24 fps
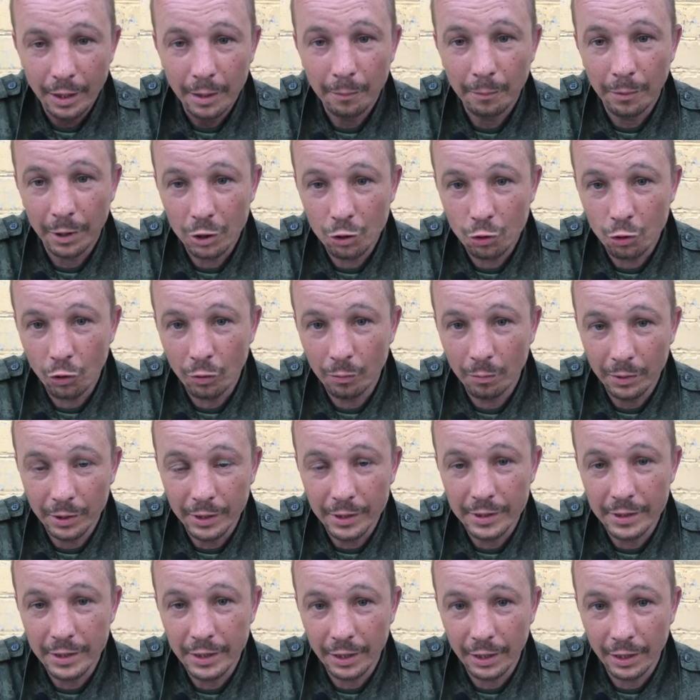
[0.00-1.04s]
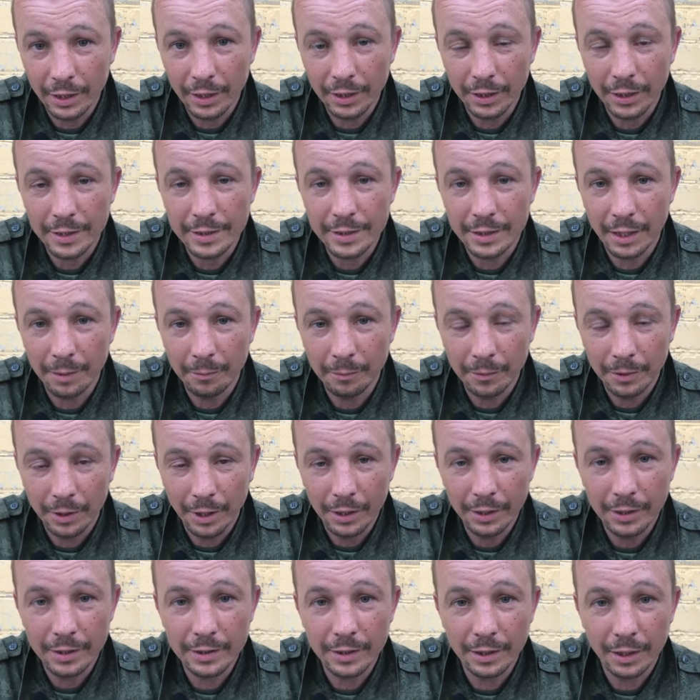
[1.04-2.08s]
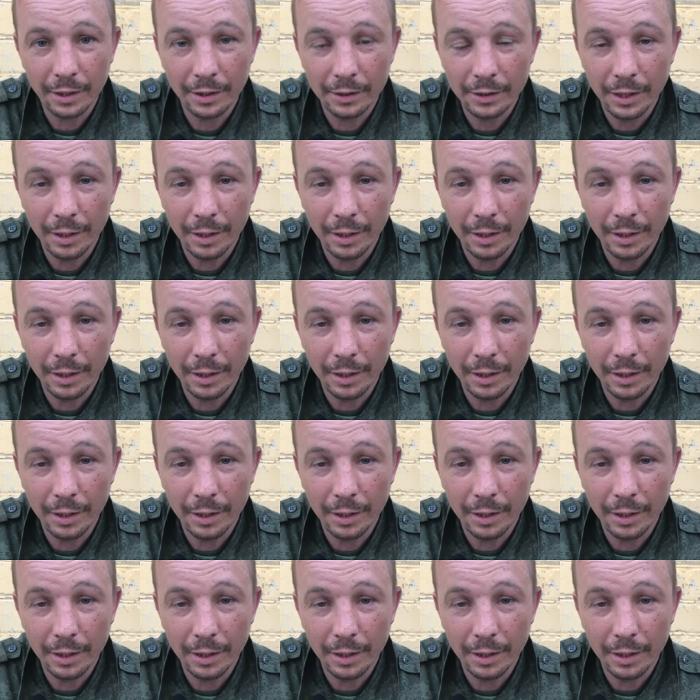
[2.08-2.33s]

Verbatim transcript: пошел бы и сделал это сам, а не слал